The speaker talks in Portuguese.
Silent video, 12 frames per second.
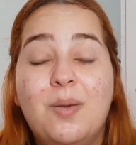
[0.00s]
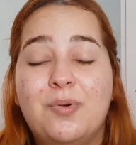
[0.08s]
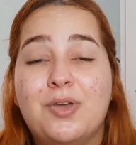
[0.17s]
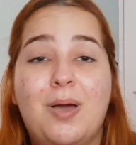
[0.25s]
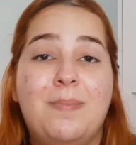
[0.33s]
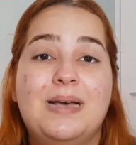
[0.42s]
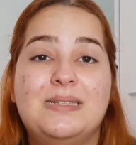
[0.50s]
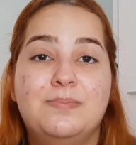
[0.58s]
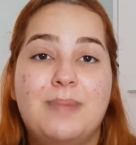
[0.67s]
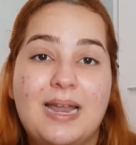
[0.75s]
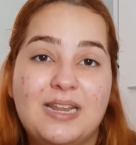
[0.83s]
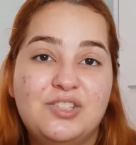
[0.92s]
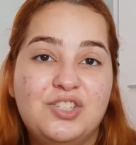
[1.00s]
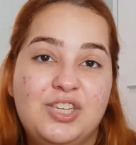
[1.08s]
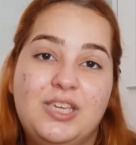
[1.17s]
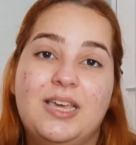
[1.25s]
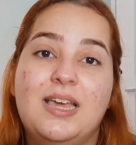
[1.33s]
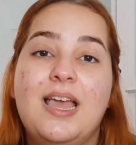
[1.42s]
porque é uma base
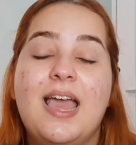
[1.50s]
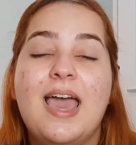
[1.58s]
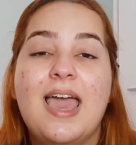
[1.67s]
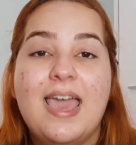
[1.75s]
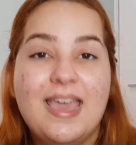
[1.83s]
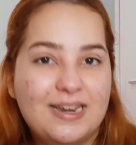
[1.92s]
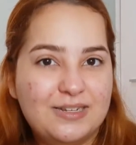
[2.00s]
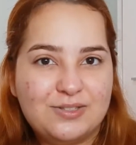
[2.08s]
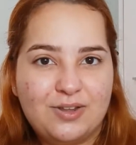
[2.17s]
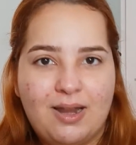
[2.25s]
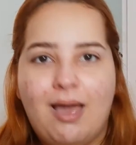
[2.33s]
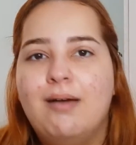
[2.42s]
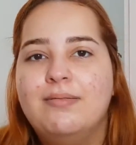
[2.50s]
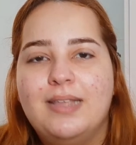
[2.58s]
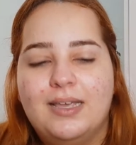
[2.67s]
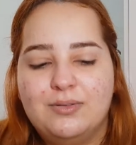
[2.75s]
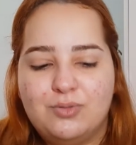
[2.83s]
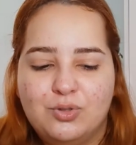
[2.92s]
baratinha, é nacional,
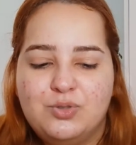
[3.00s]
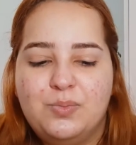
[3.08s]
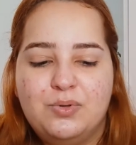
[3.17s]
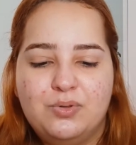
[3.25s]
né, todos